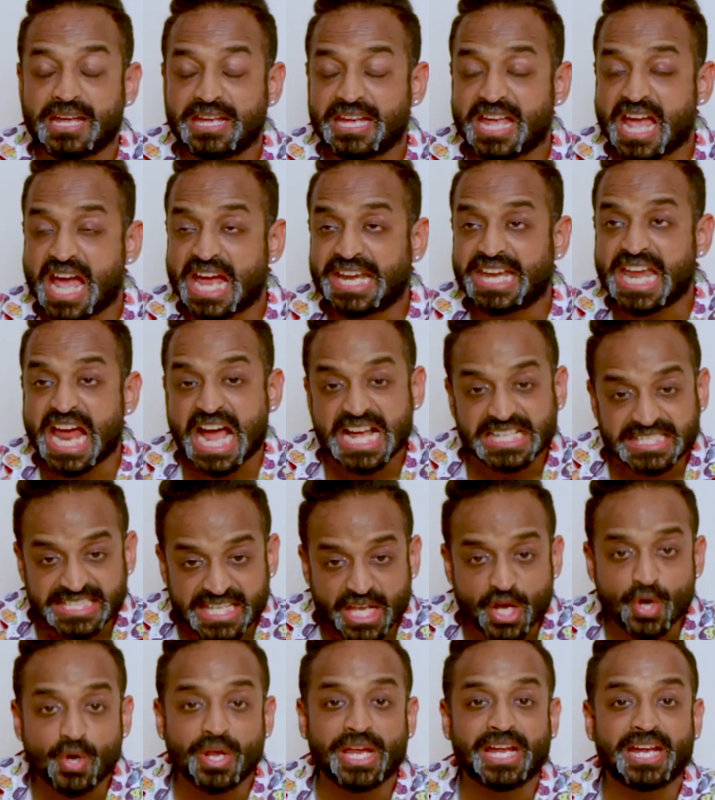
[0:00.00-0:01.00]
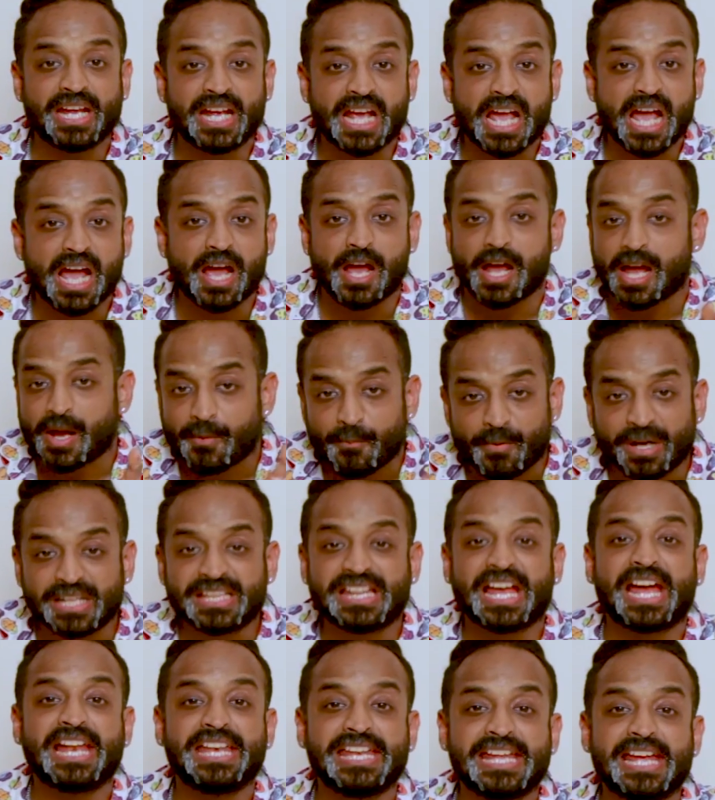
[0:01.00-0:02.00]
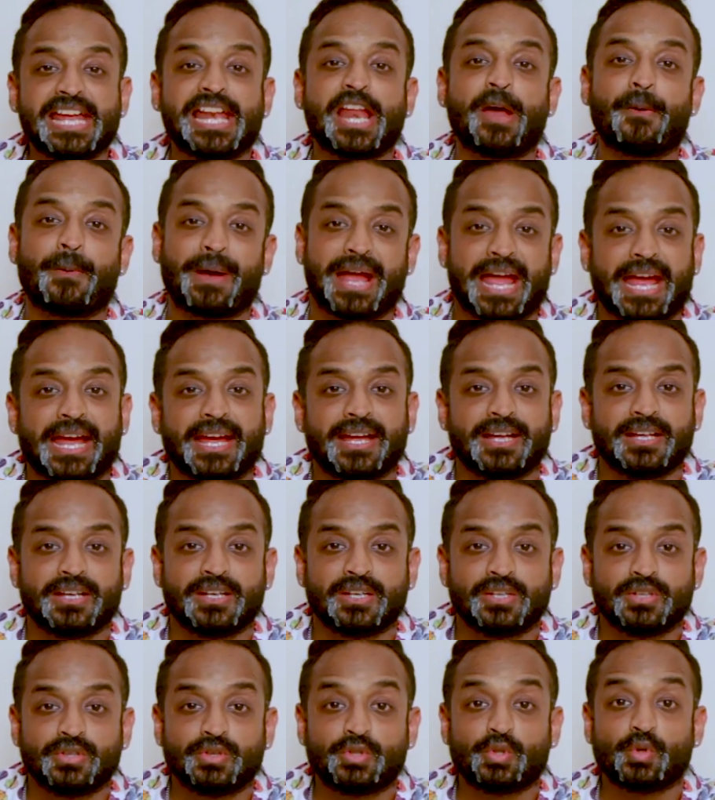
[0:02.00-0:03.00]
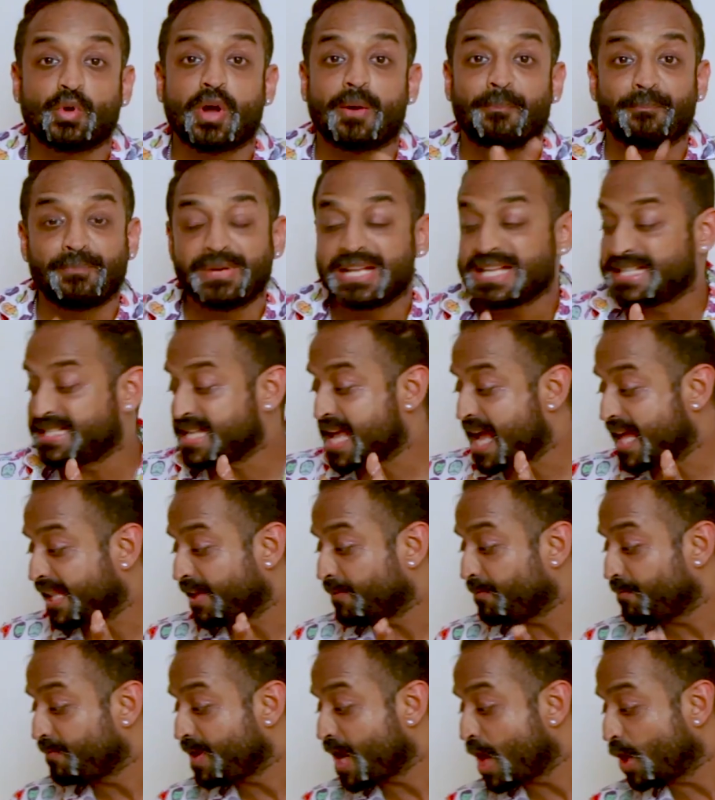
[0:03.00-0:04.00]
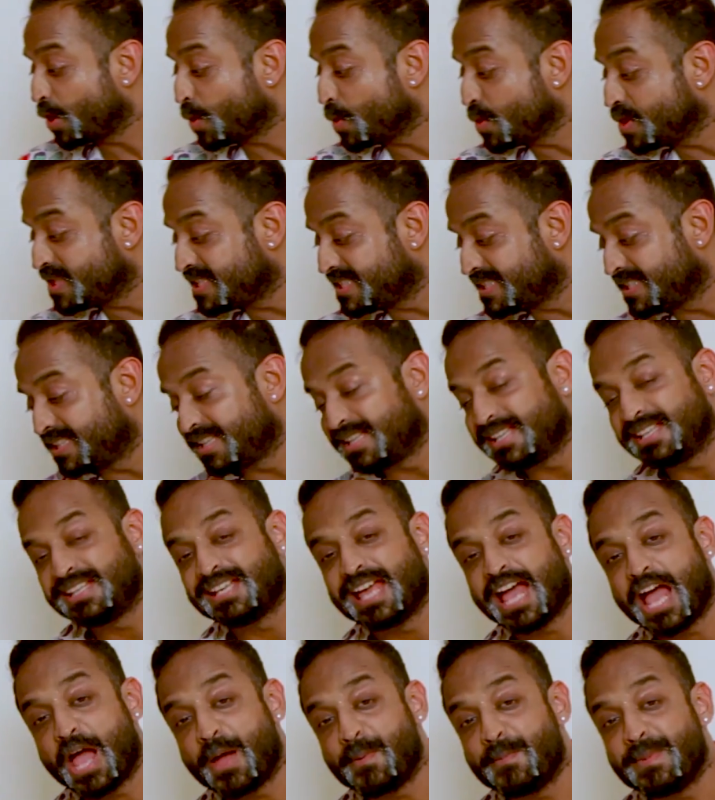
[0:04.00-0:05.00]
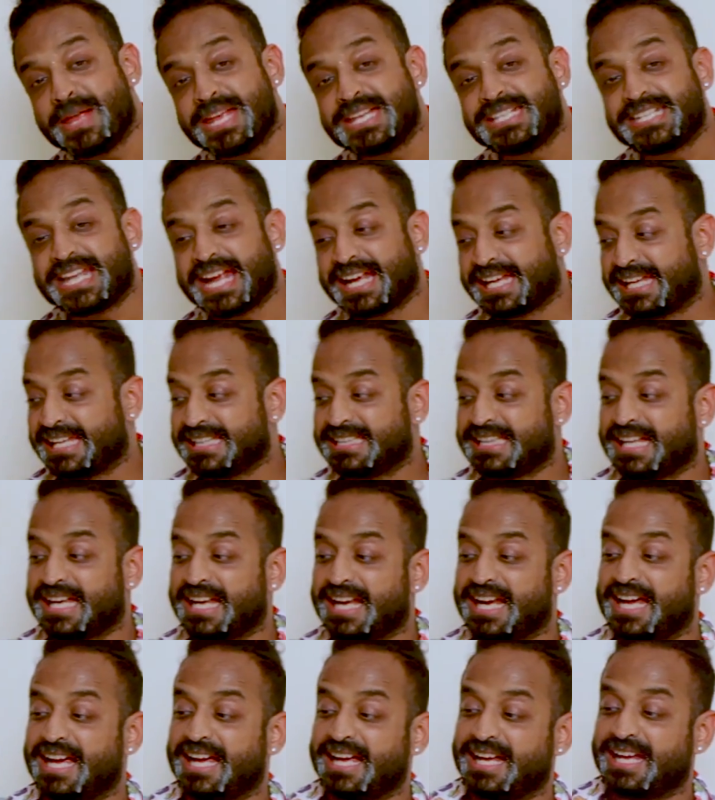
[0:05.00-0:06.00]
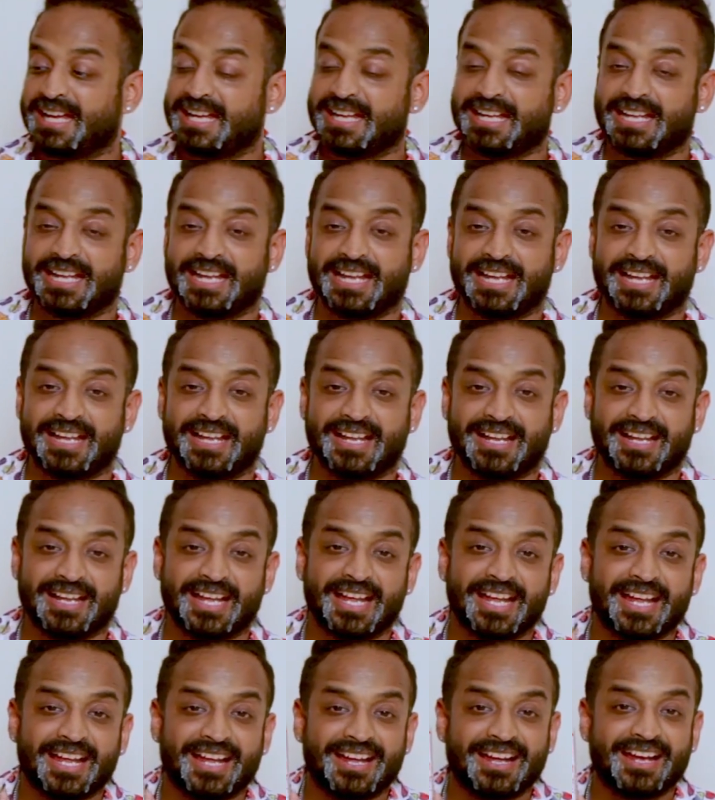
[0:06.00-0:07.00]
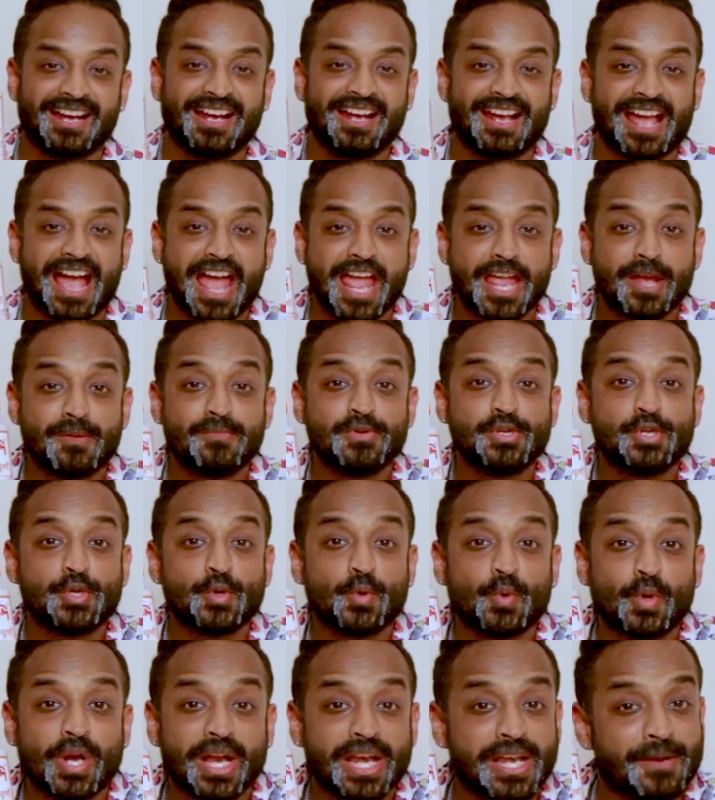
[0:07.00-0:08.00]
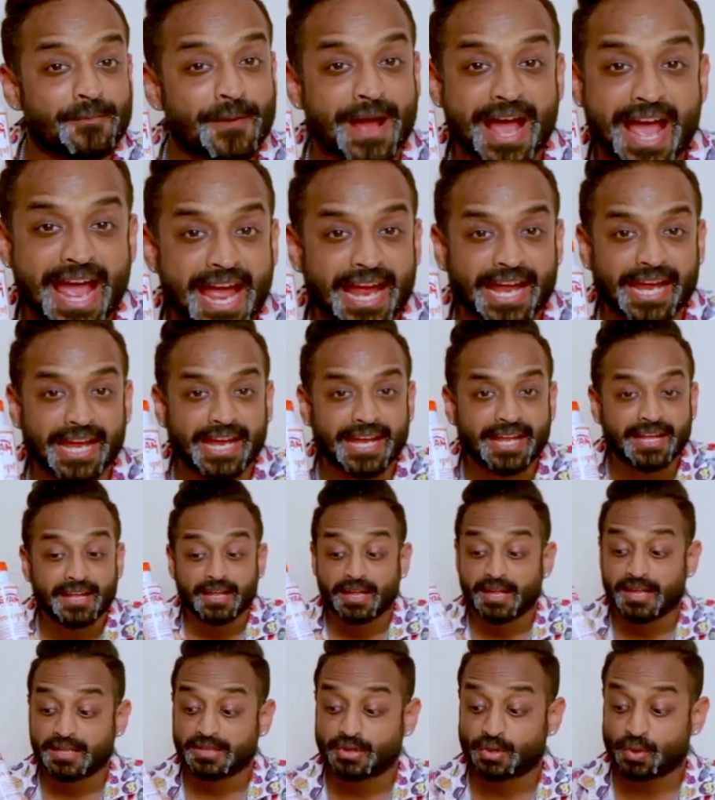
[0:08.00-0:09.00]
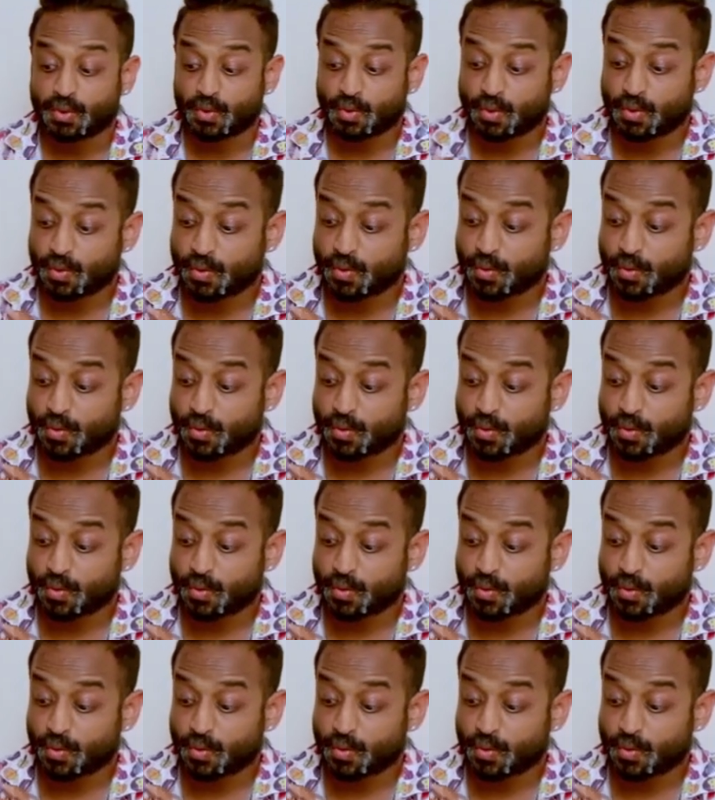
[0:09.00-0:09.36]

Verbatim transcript: या नाजिया होएगा पता नहीं है ना भाई तो अपने साथ अपना दोस्त हमेशा की तरह कायम चूरन भाई तो